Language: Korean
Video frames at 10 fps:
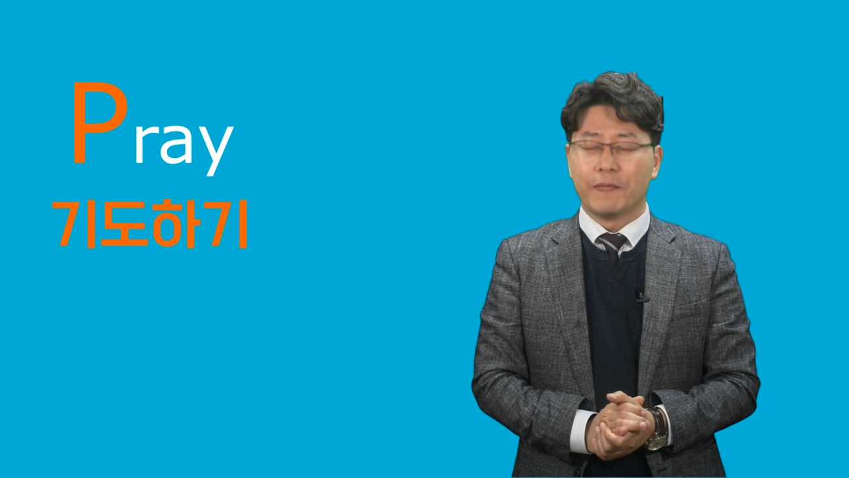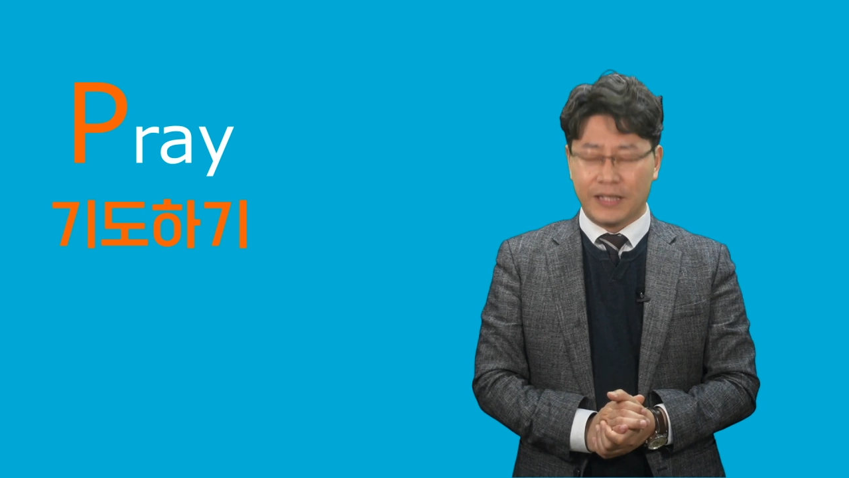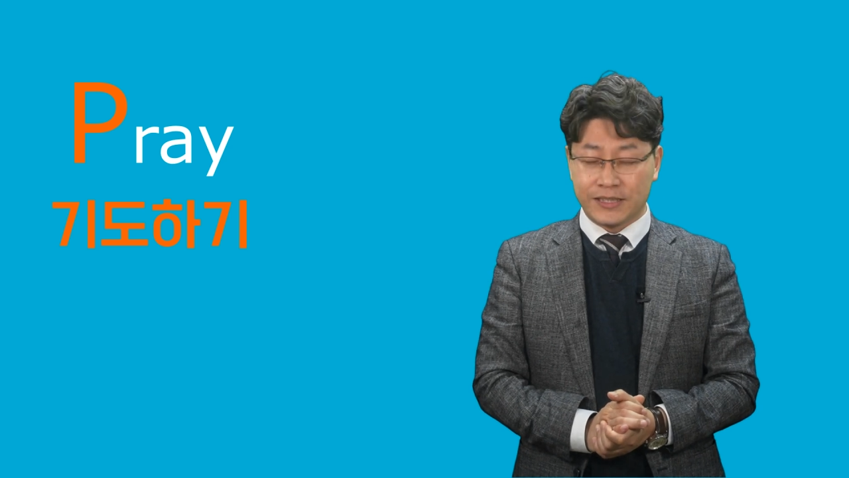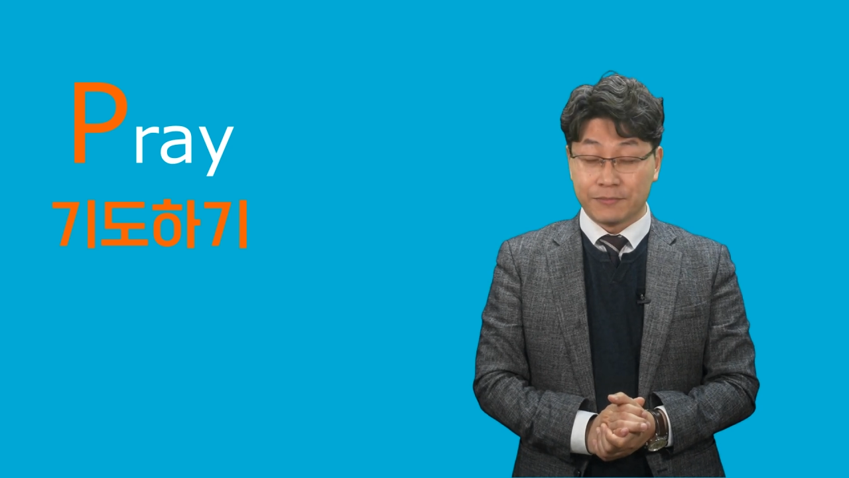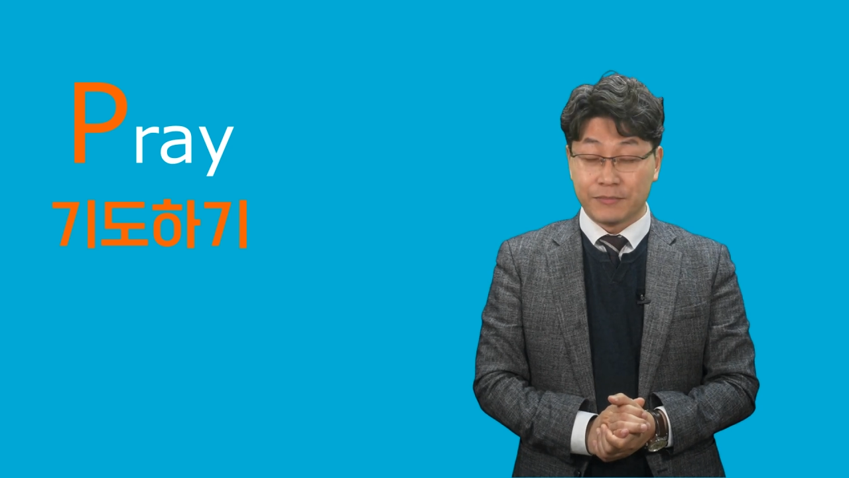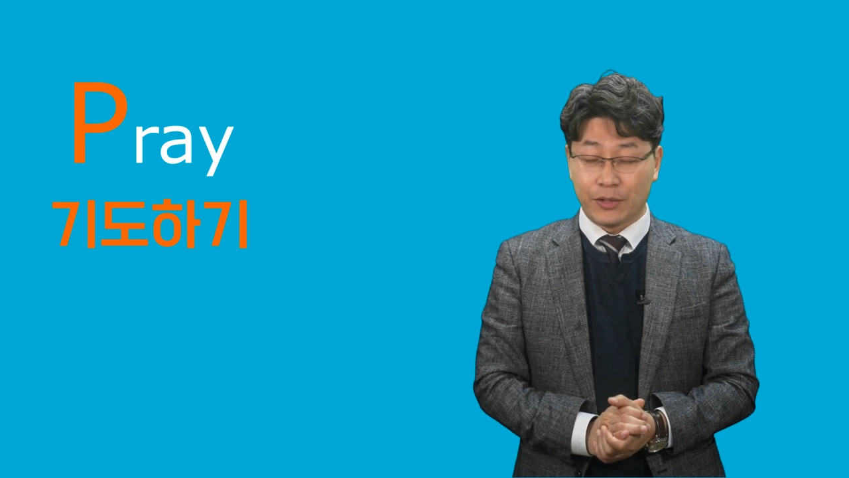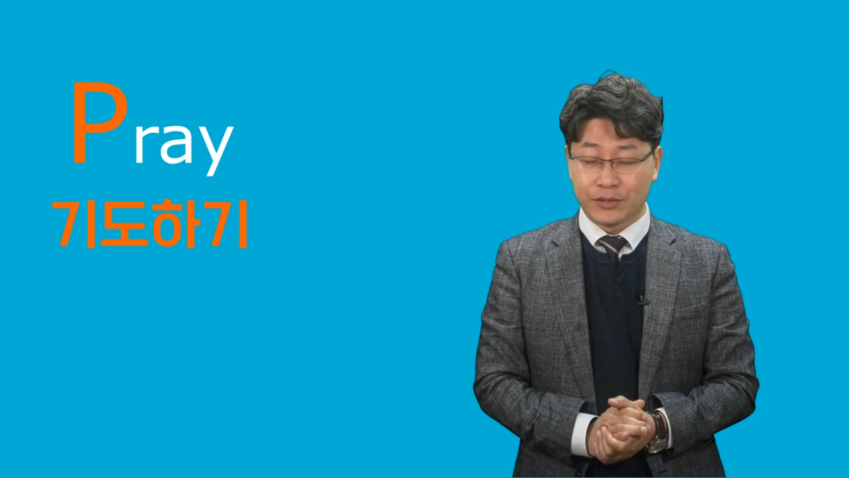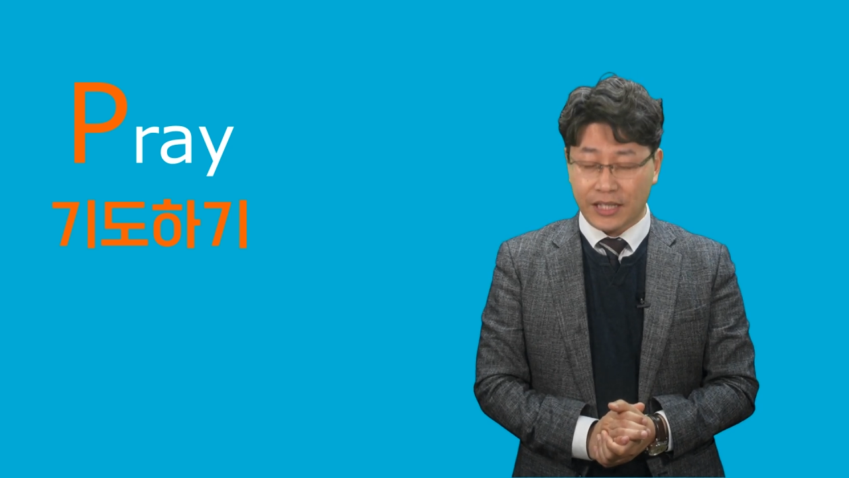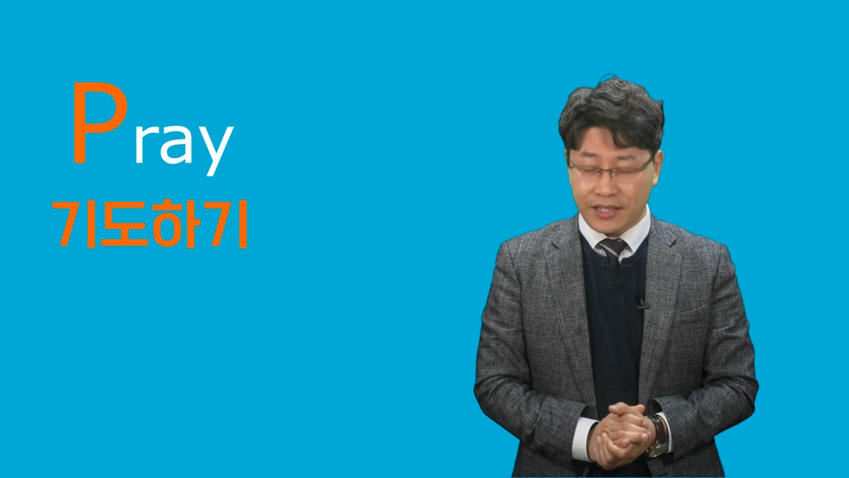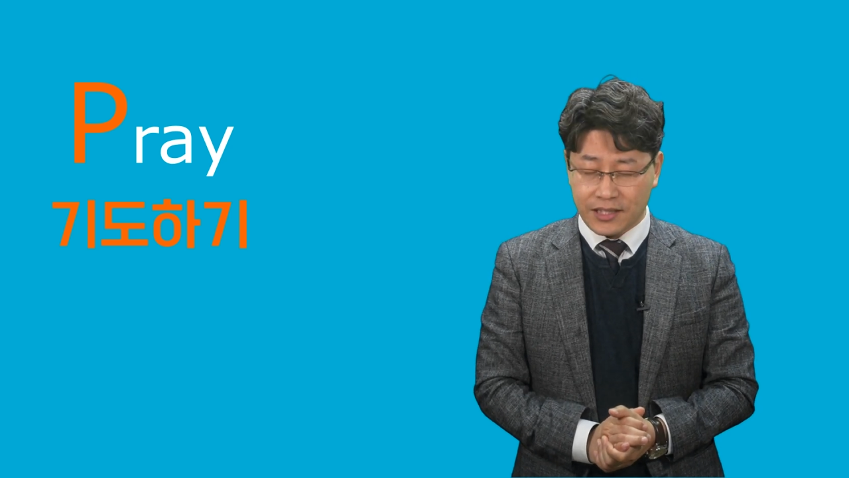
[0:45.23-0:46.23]
말씀대로
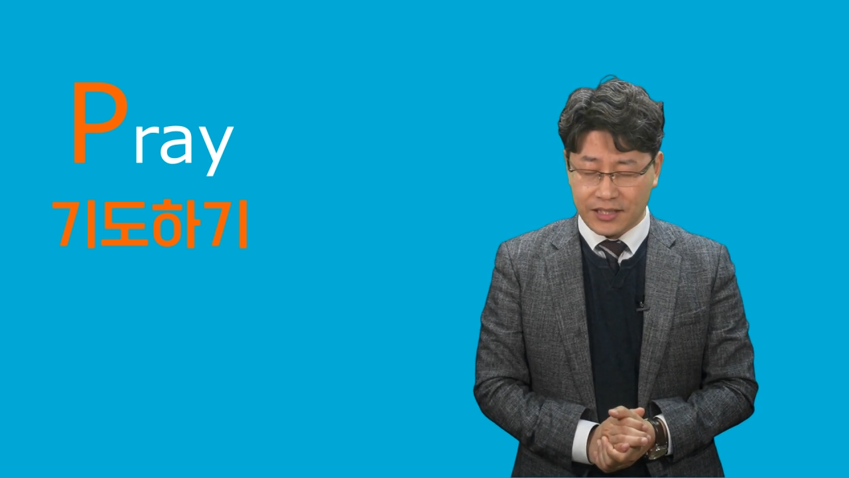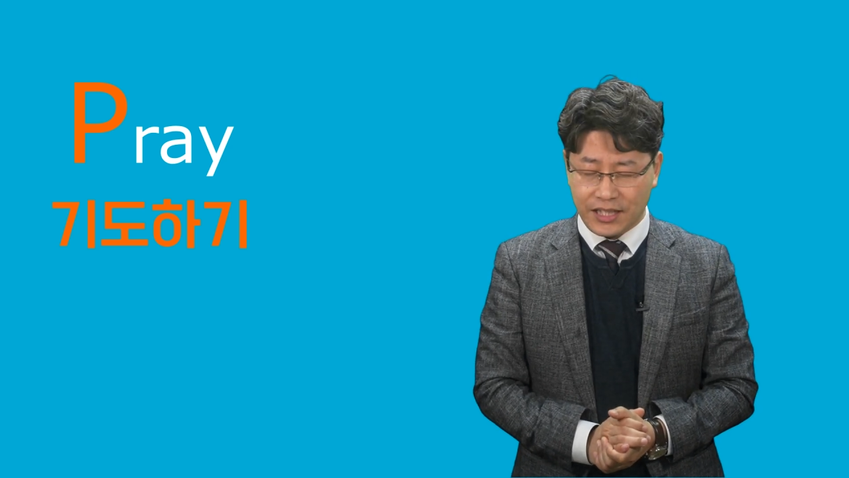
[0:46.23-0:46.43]
살아가게